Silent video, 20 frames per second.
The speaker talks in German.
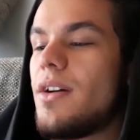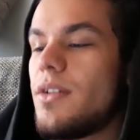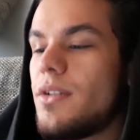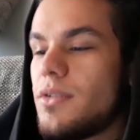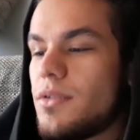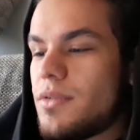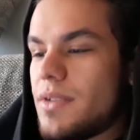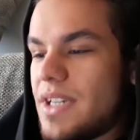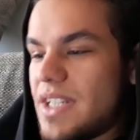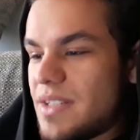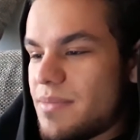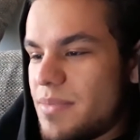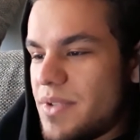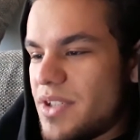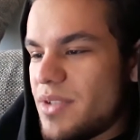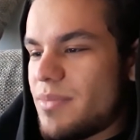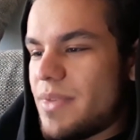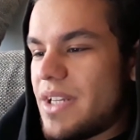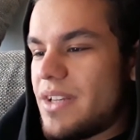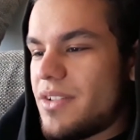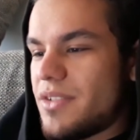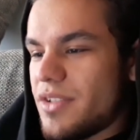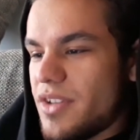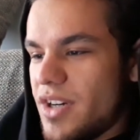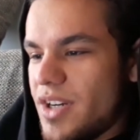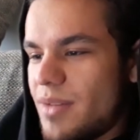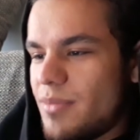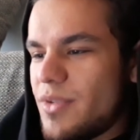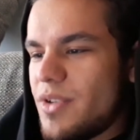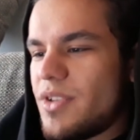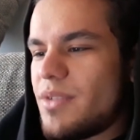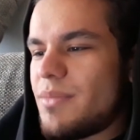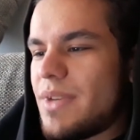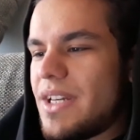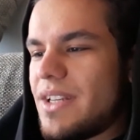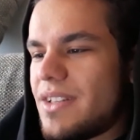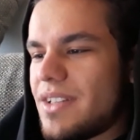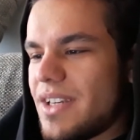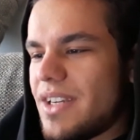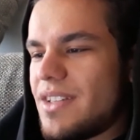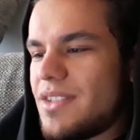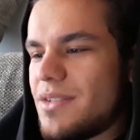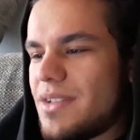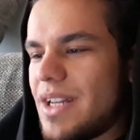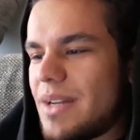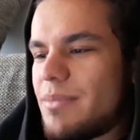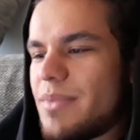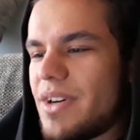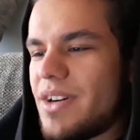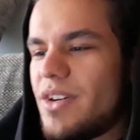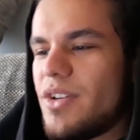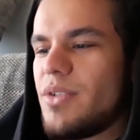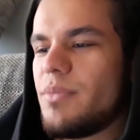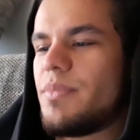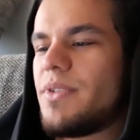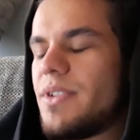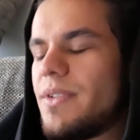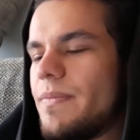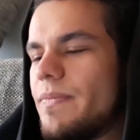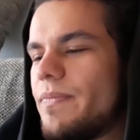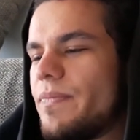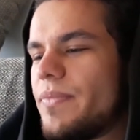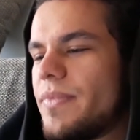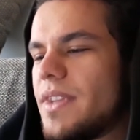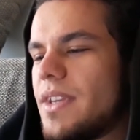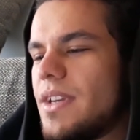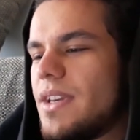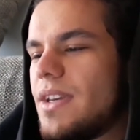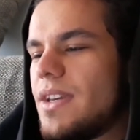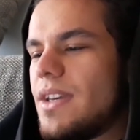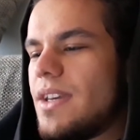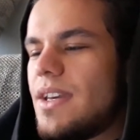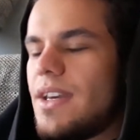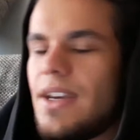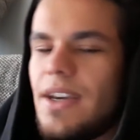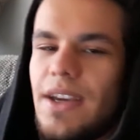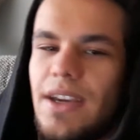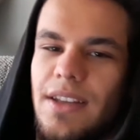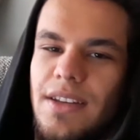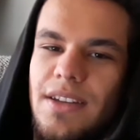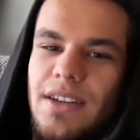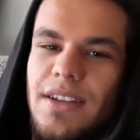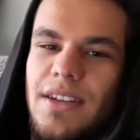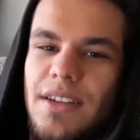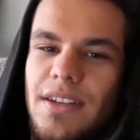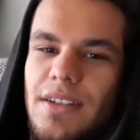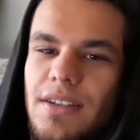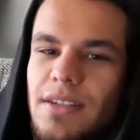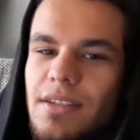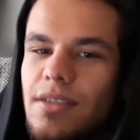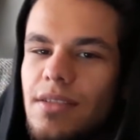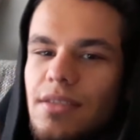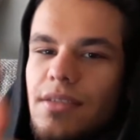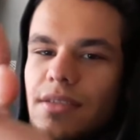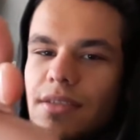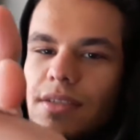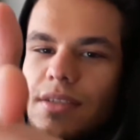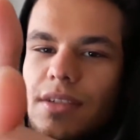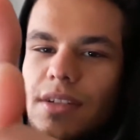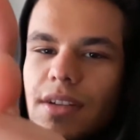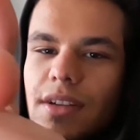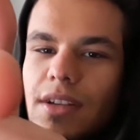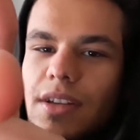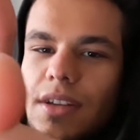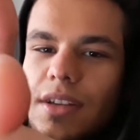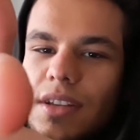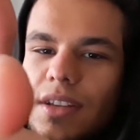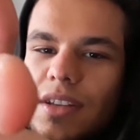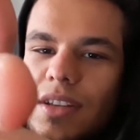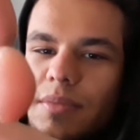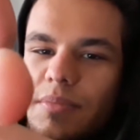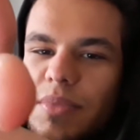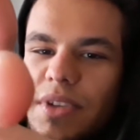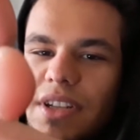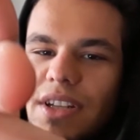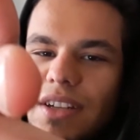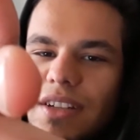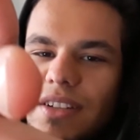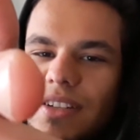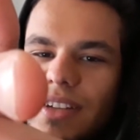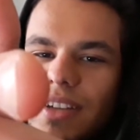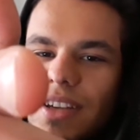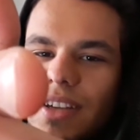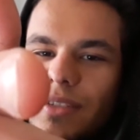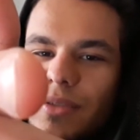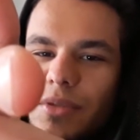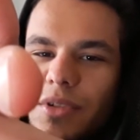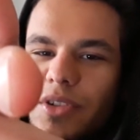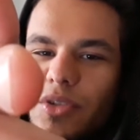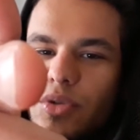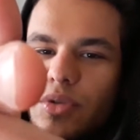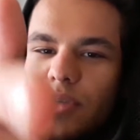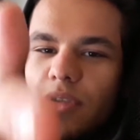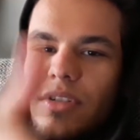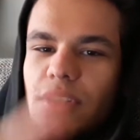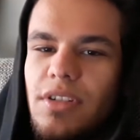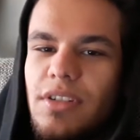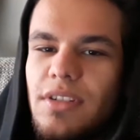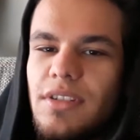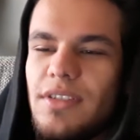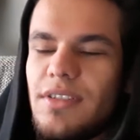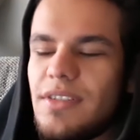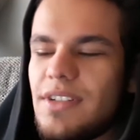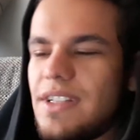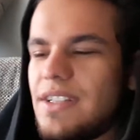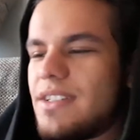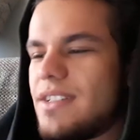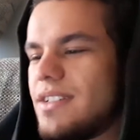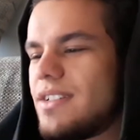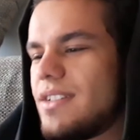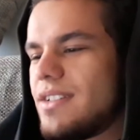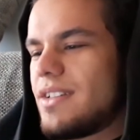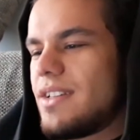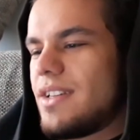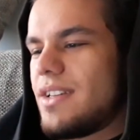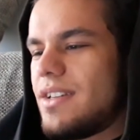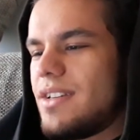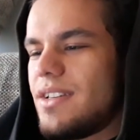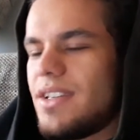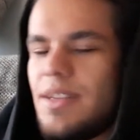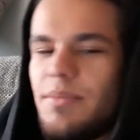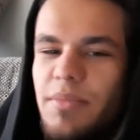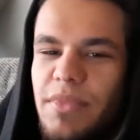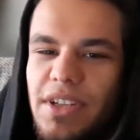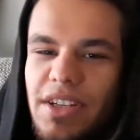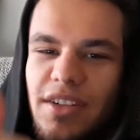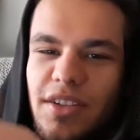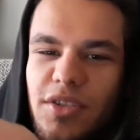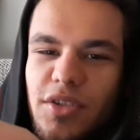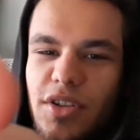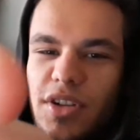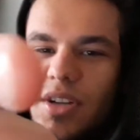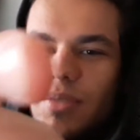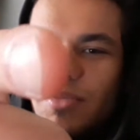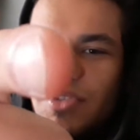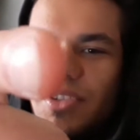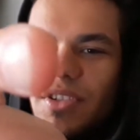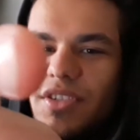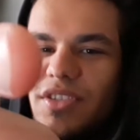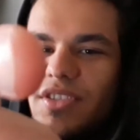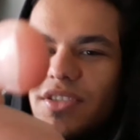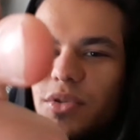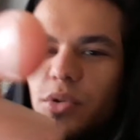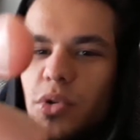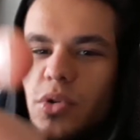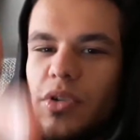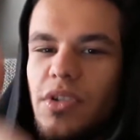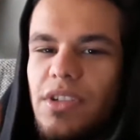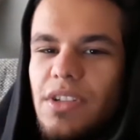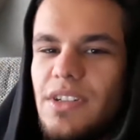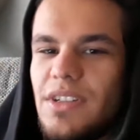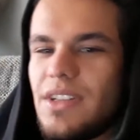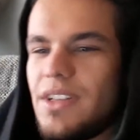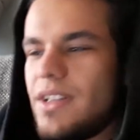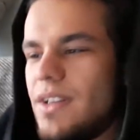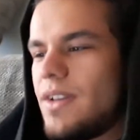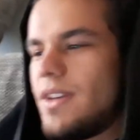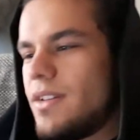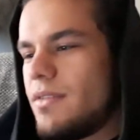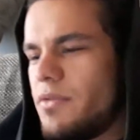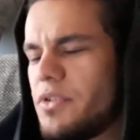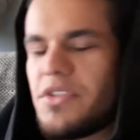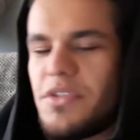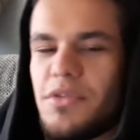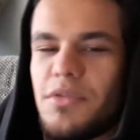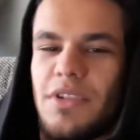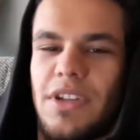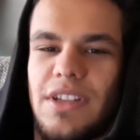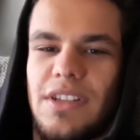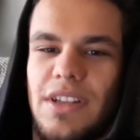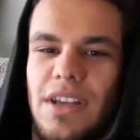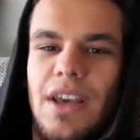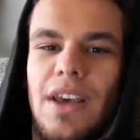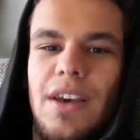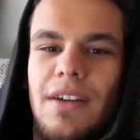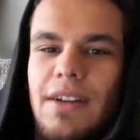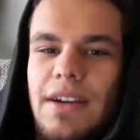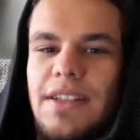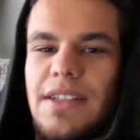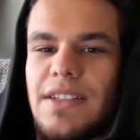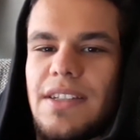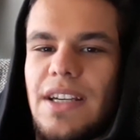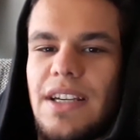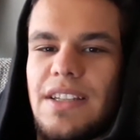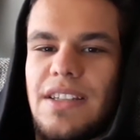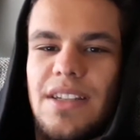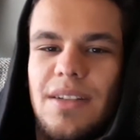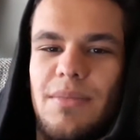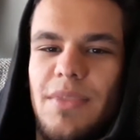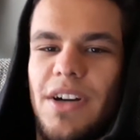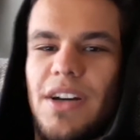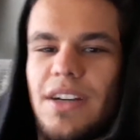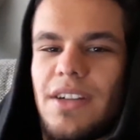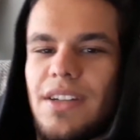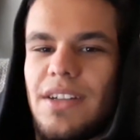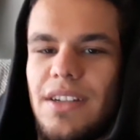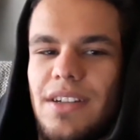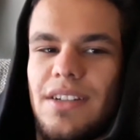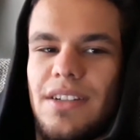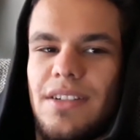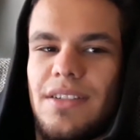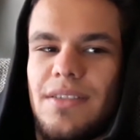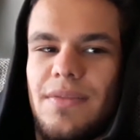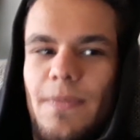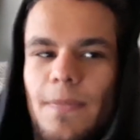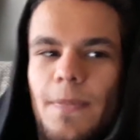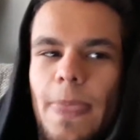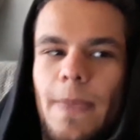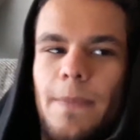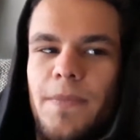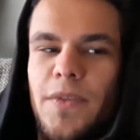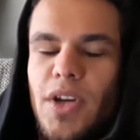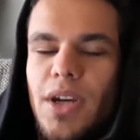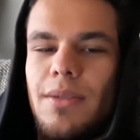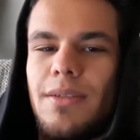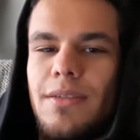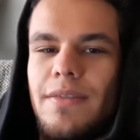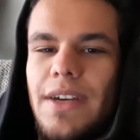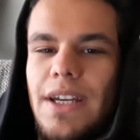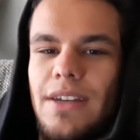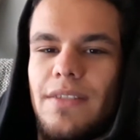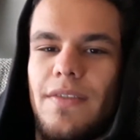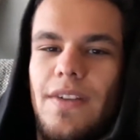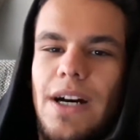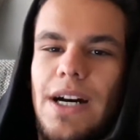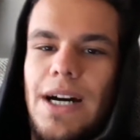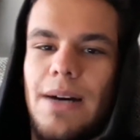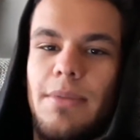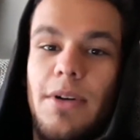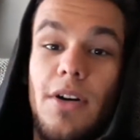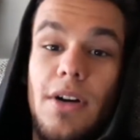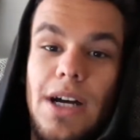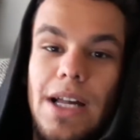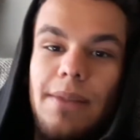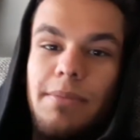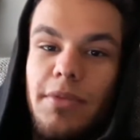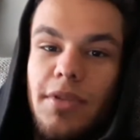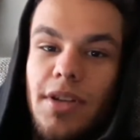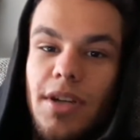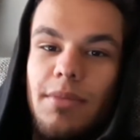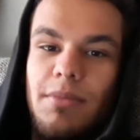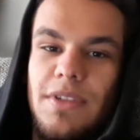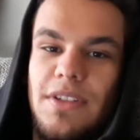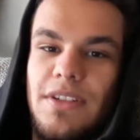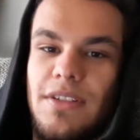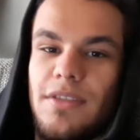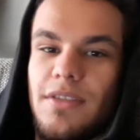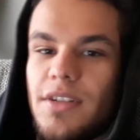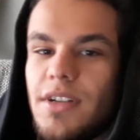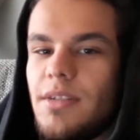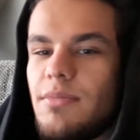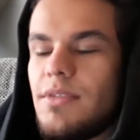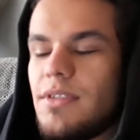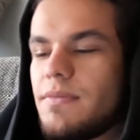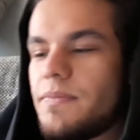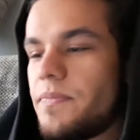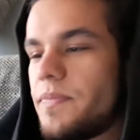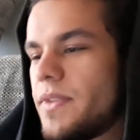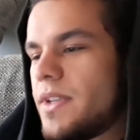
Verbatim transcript: Und du hast mich um meine Träume und meine Tränen so lang beraubt. Ey, Digi, Gib mir deine Tränen oder Tod, weißt du? Gib mir deine Träume, sonst Tod. Wusstest du das? Weißt du, es das heißt immer, äh, Träume werden wahr, aber auch Albträume sind Träume.